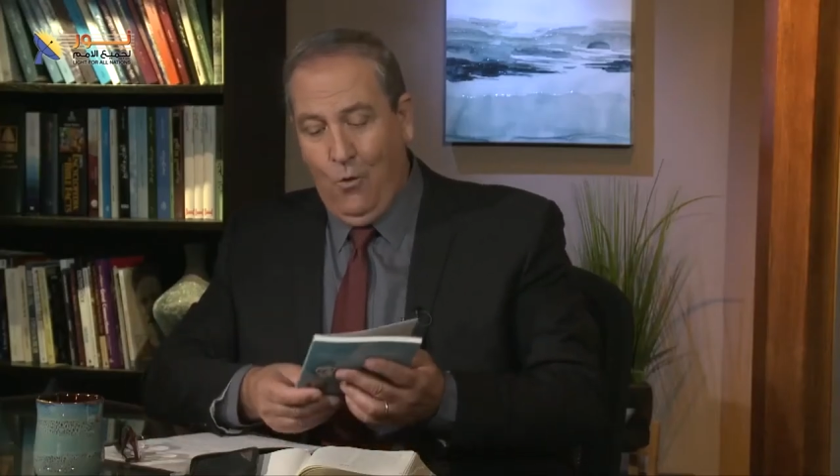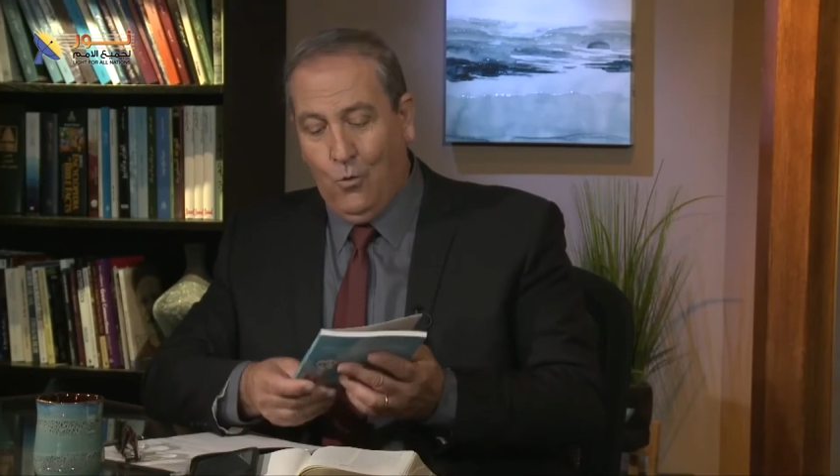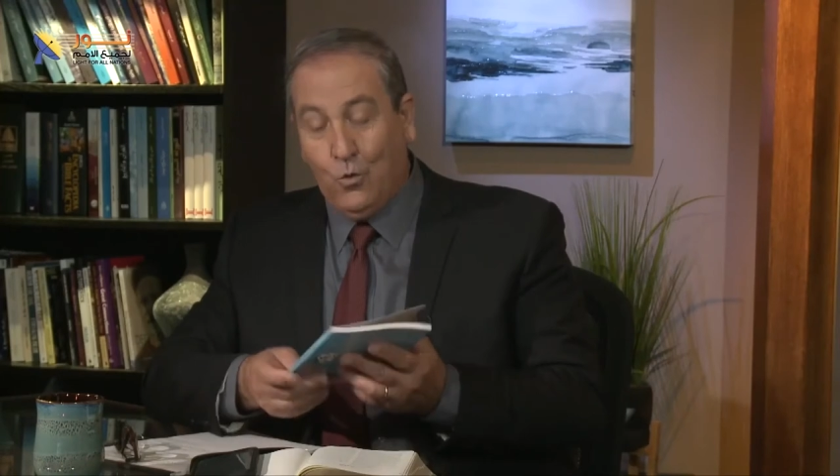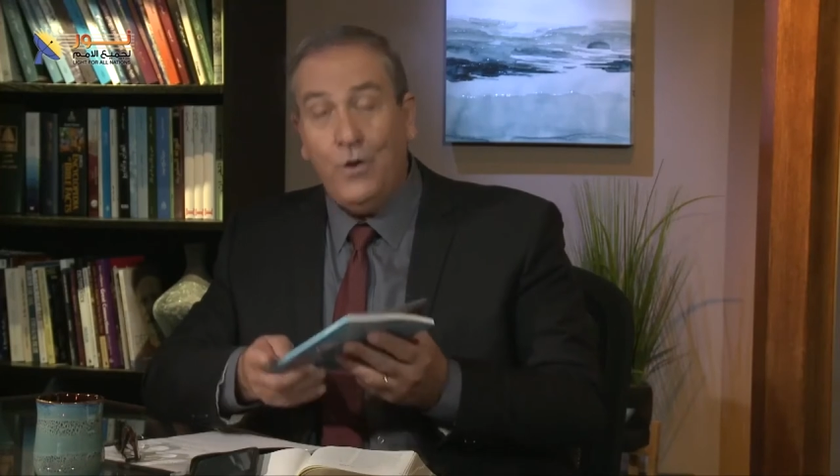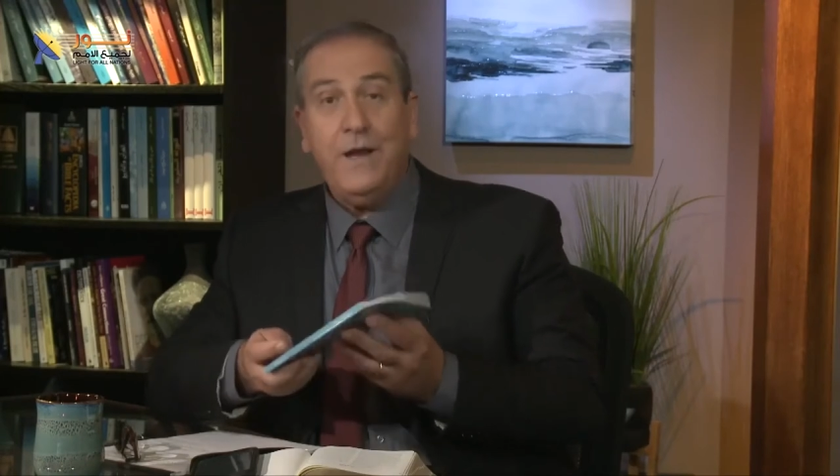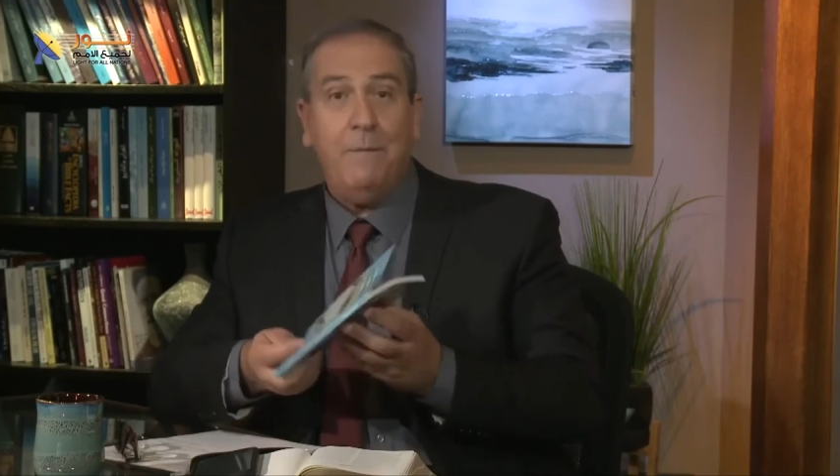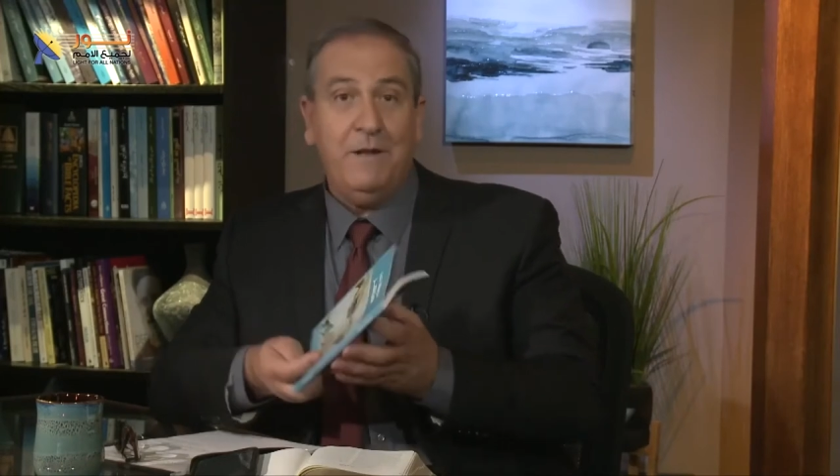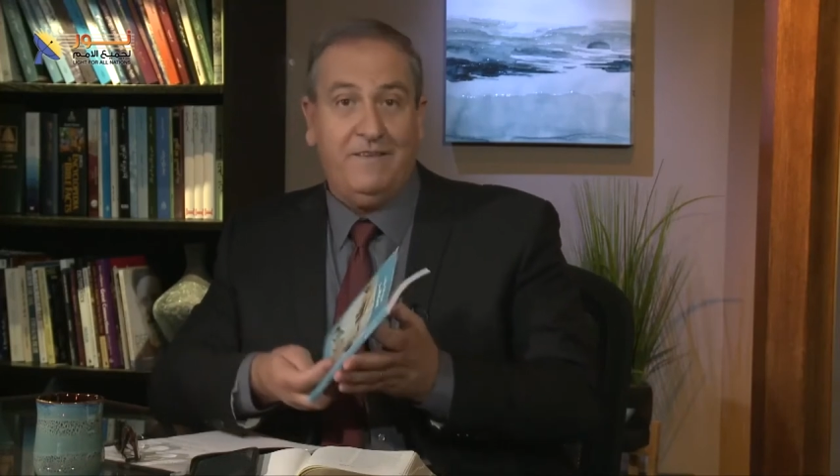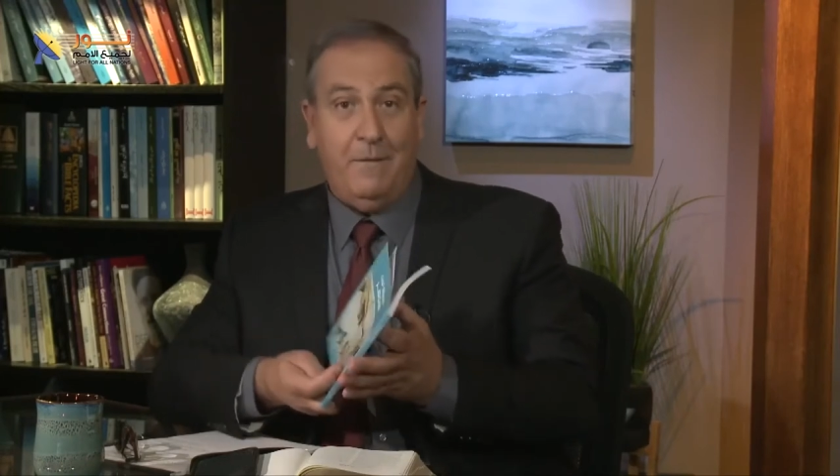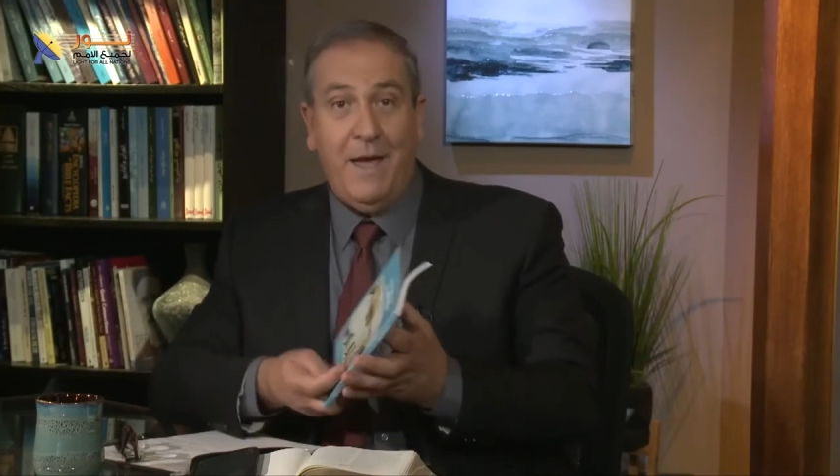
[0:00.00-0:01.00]
وكنا
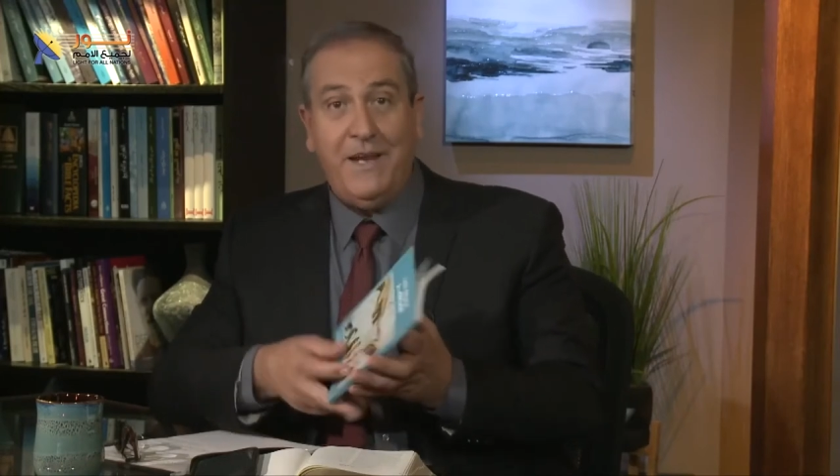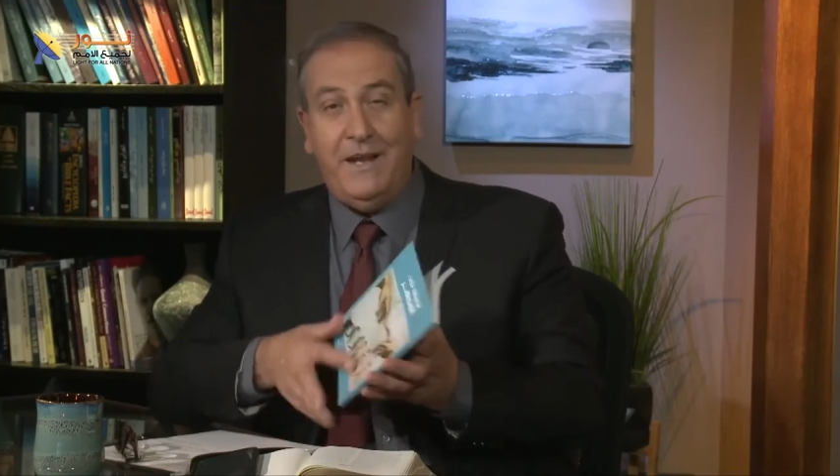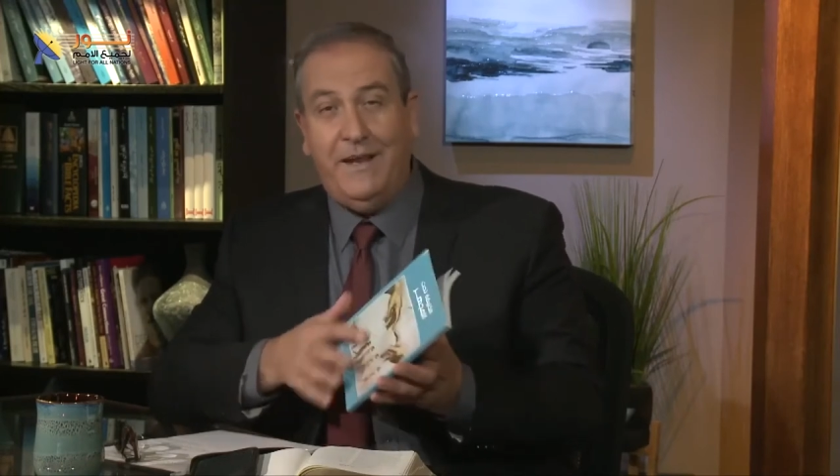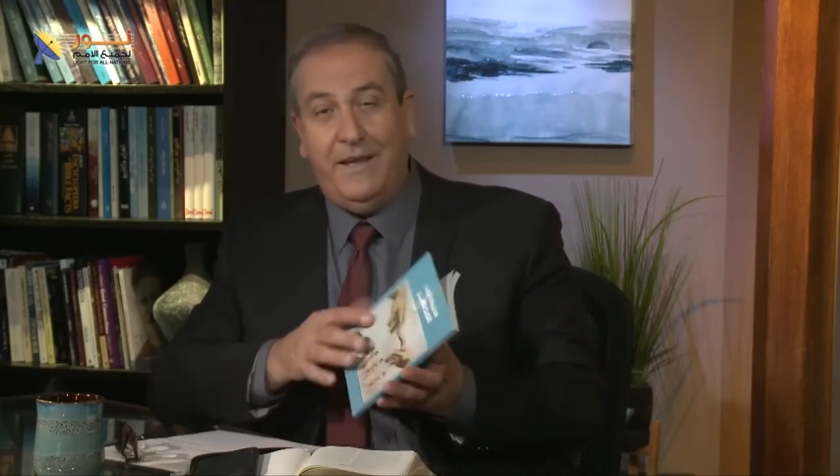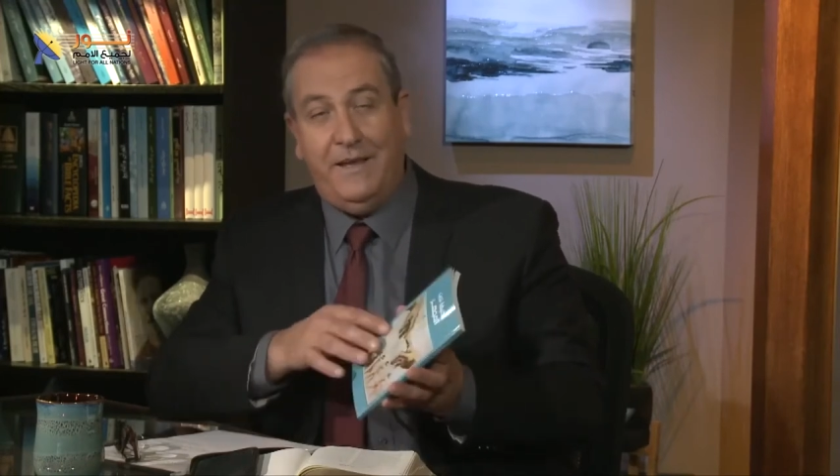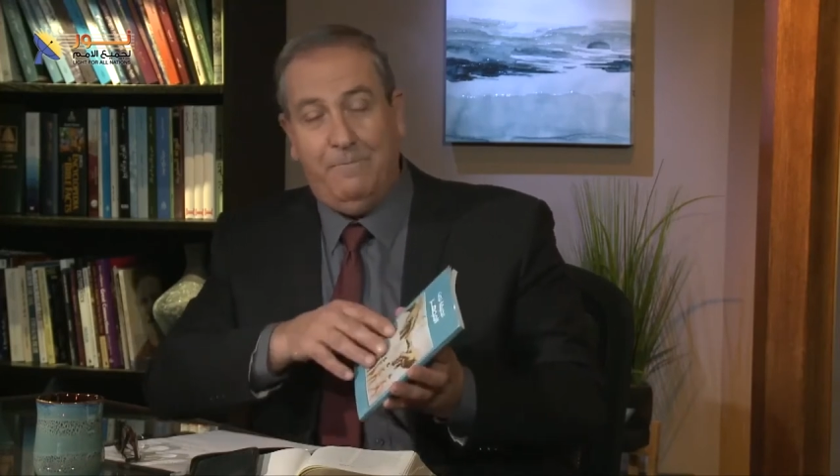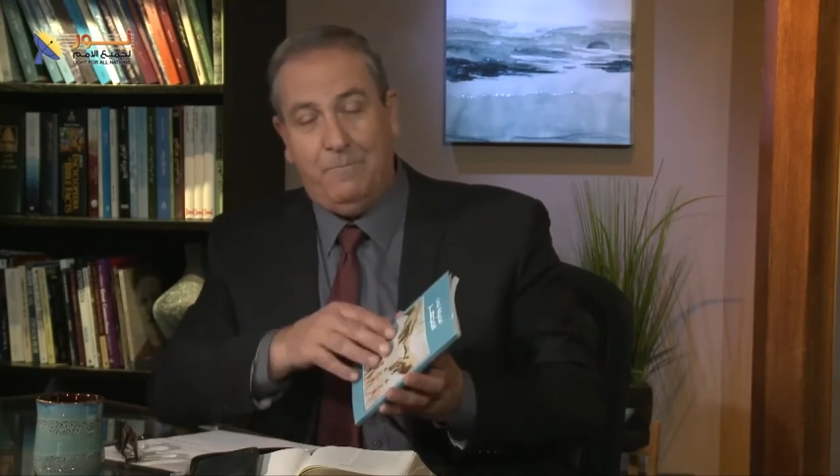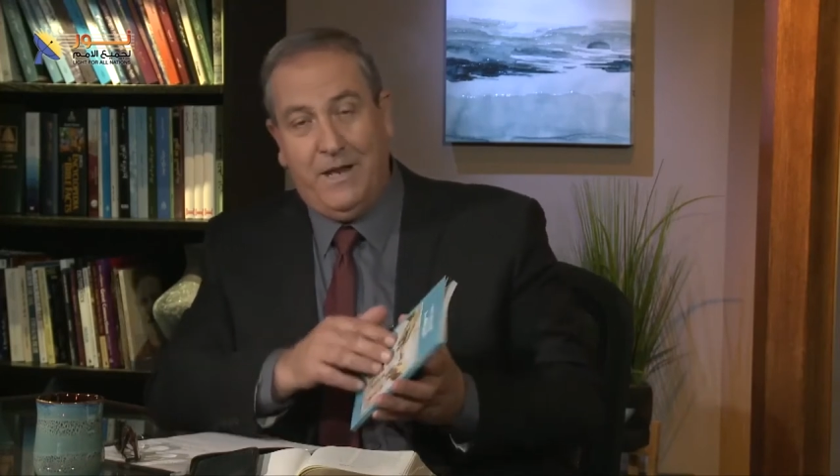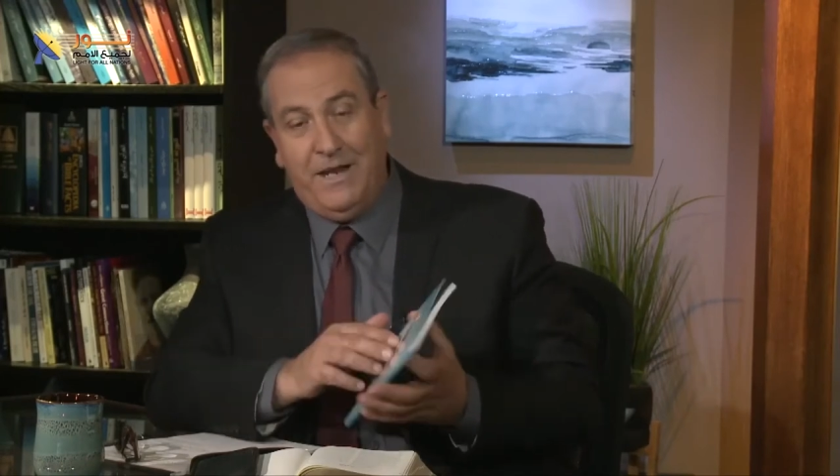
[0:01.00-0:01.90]
من زمان اللي